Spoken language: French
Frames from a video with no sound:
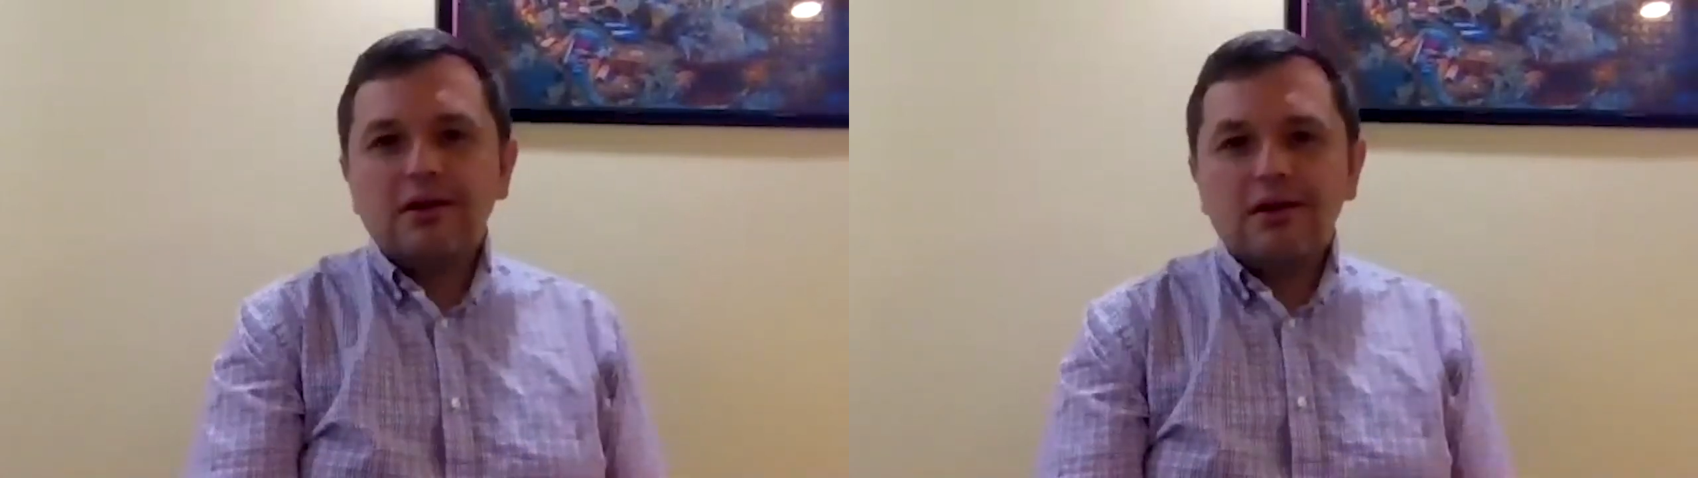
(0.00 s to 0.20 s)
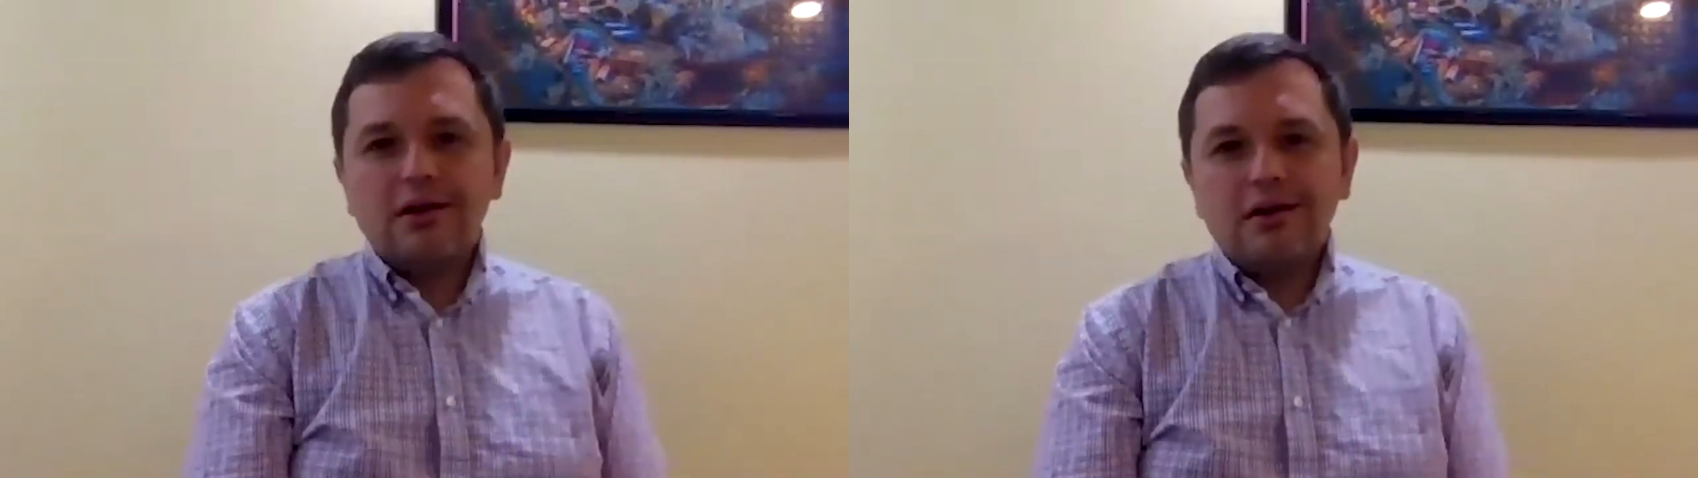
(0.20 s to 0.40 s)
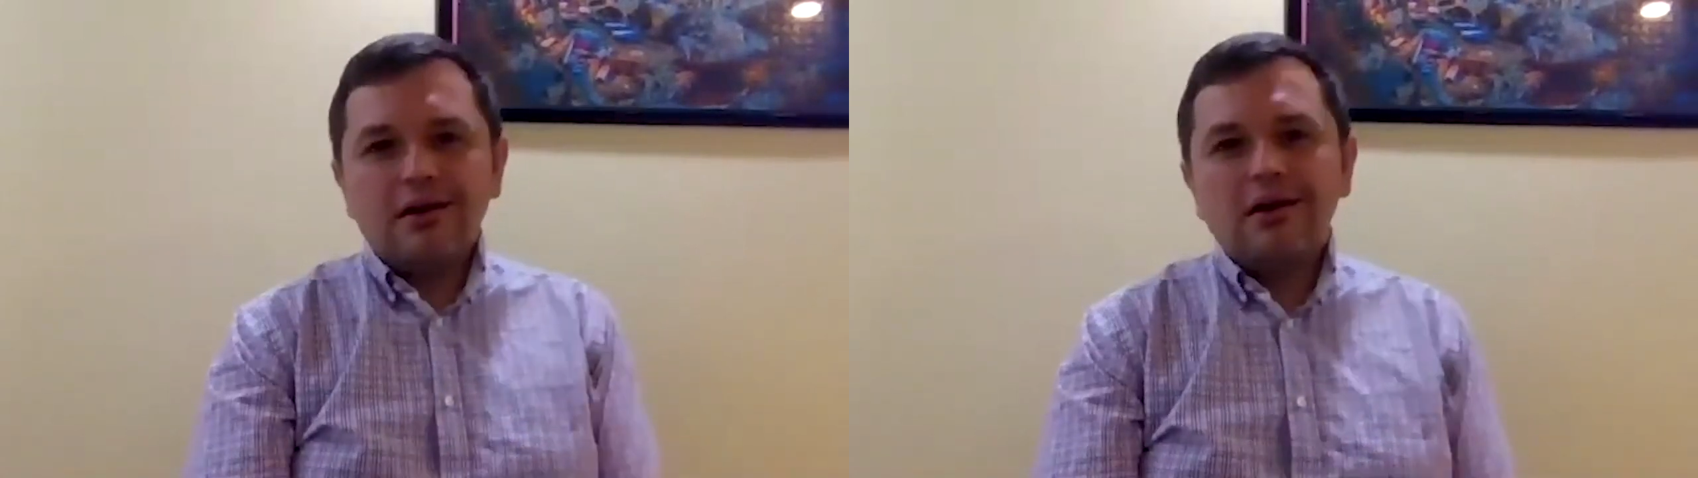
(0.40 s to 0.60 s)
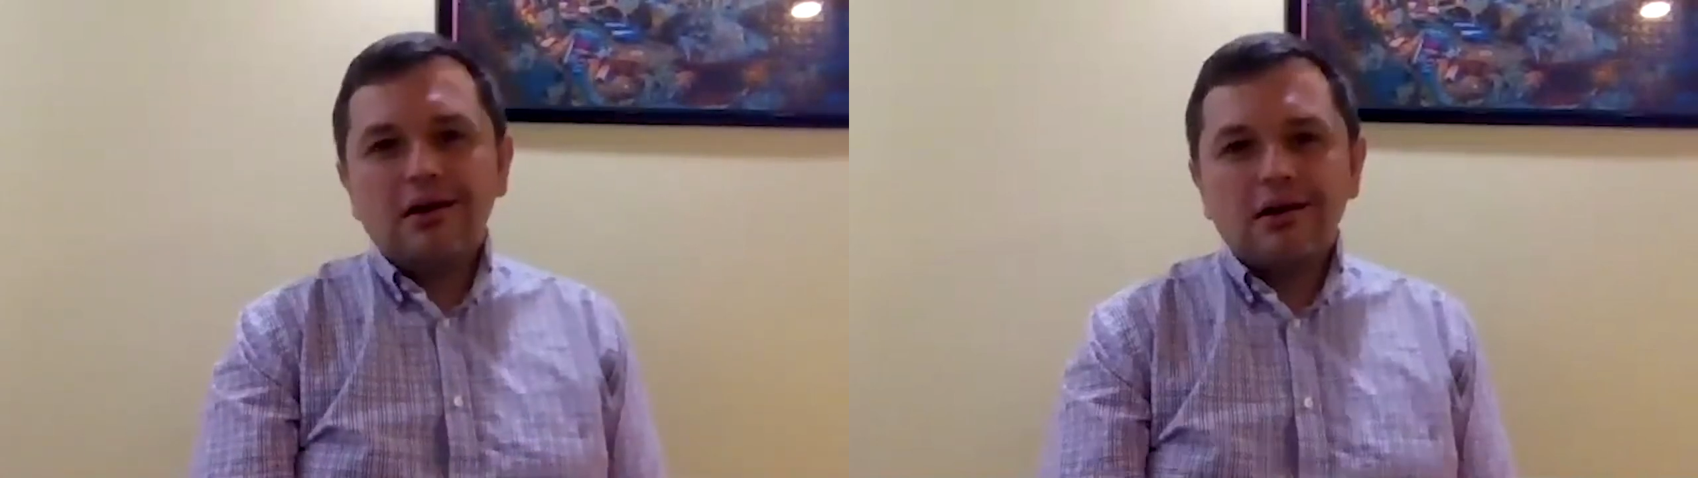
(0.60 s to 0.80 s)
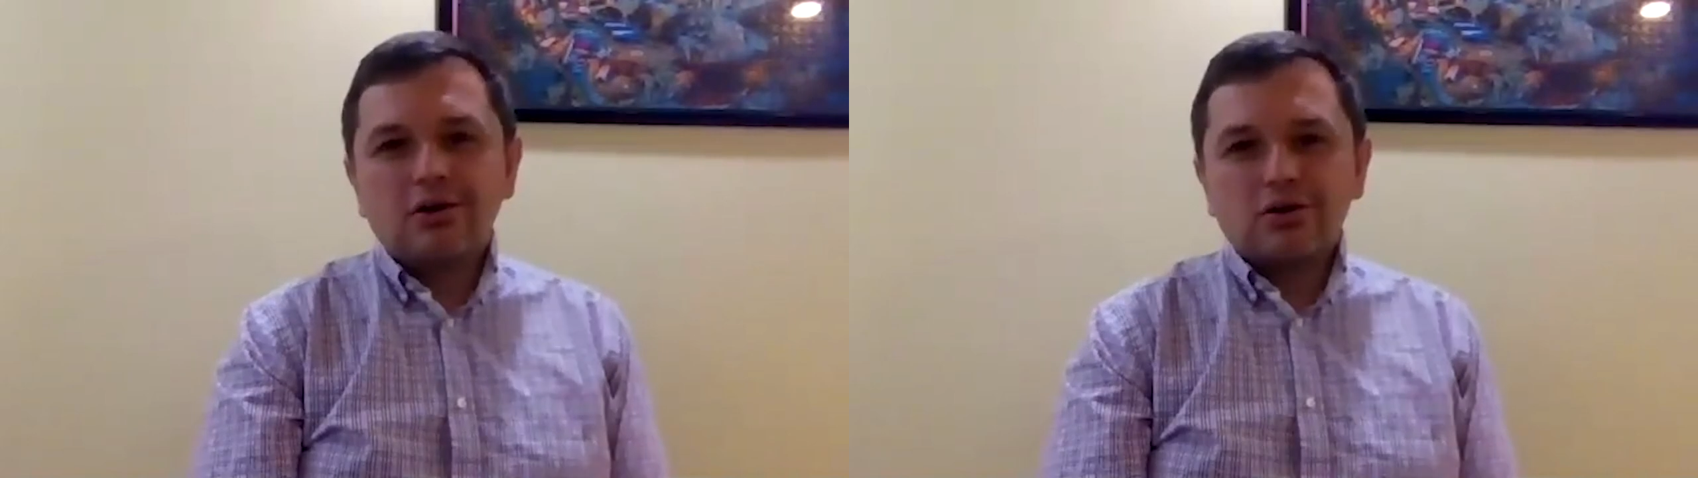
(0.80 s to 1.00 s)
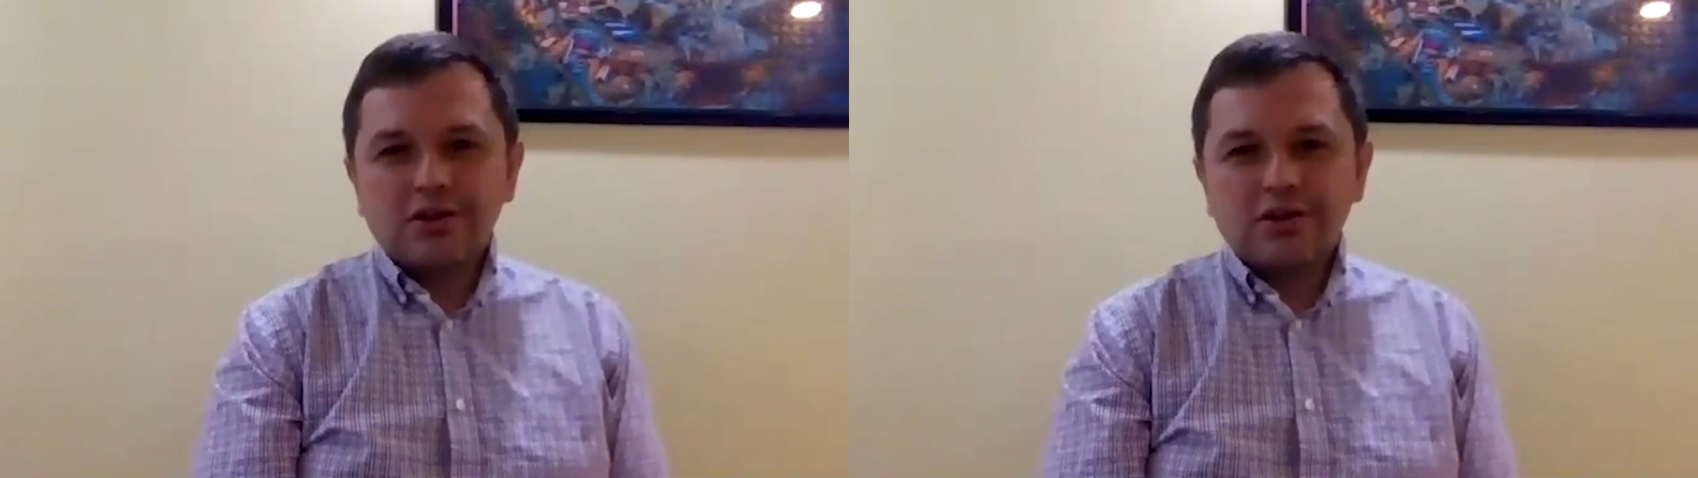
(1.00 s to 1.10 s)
quand